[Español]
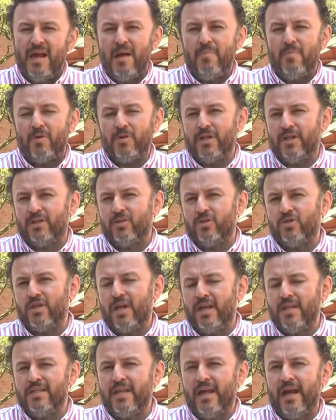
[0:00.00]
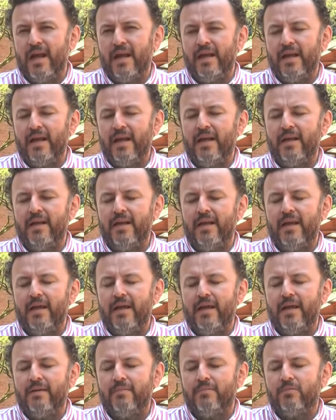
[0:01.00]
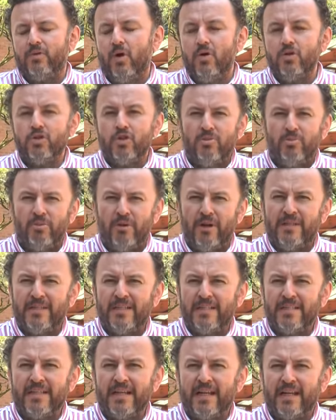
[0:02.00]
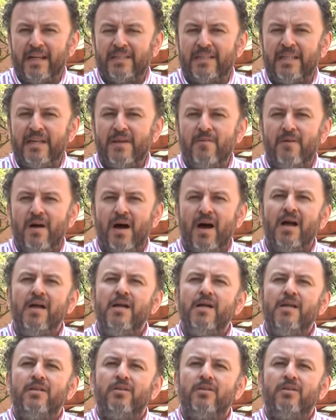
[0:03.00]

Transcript: Proyectos que integren eh, todos los componentes de narrativa,